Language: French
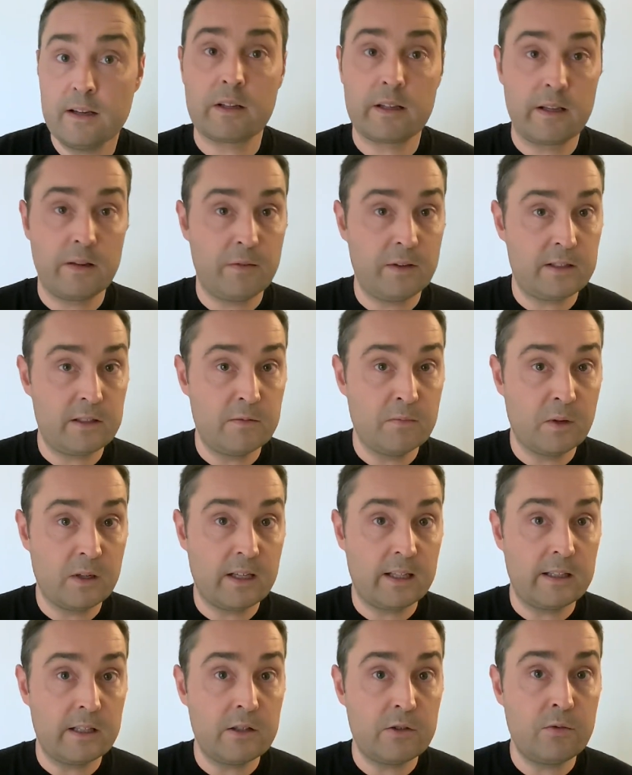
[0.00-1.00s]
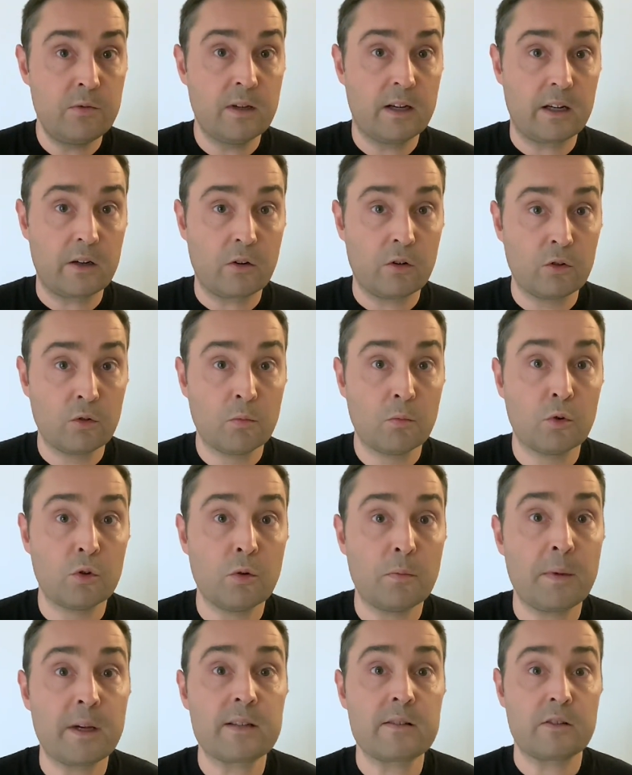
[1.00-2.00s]
Et effectivement, il a déçu un grand nombre de
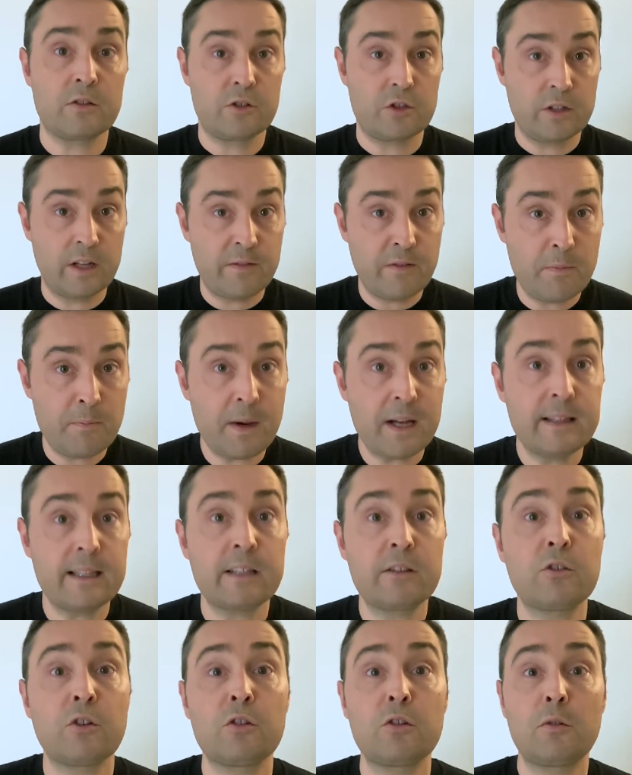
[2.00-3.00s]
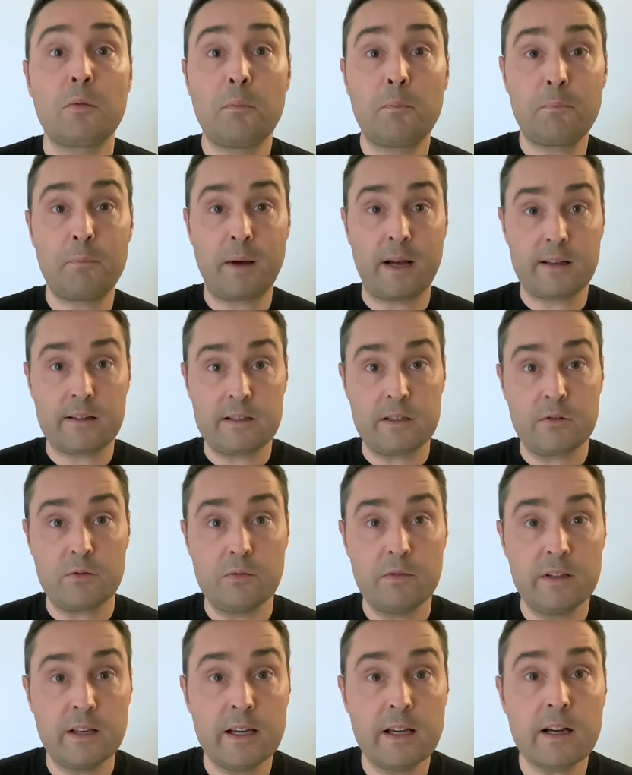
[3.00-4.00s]
personnes. Je n'avais pas d'attente
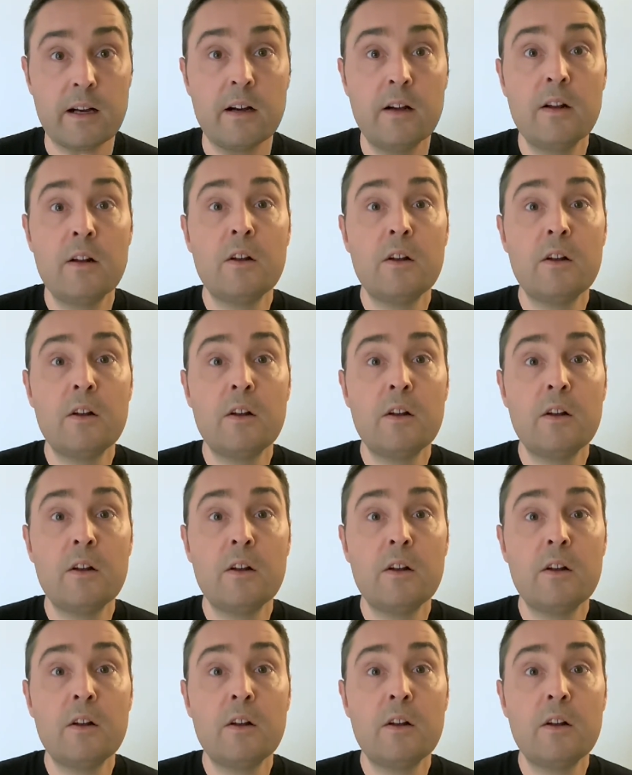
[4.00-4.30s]
particulière,